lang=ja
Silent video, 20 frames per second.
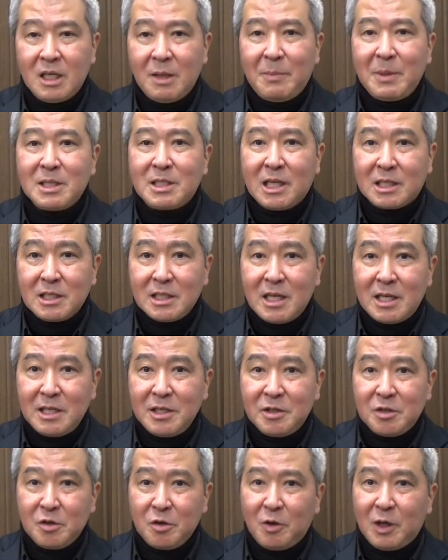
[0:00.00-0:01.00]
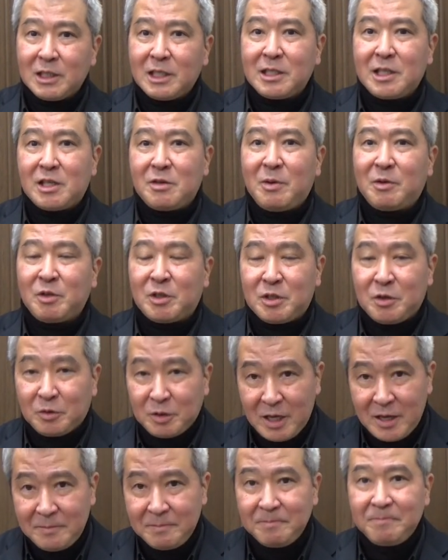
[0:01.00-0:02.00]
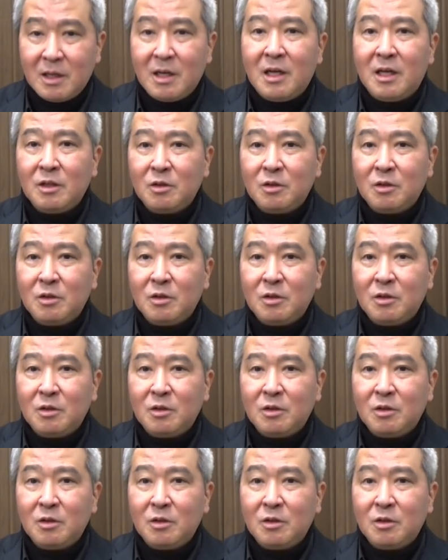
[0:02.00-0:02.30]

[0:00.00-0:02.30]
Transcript: やっぱり雑な印象を与えてしまうんですよね。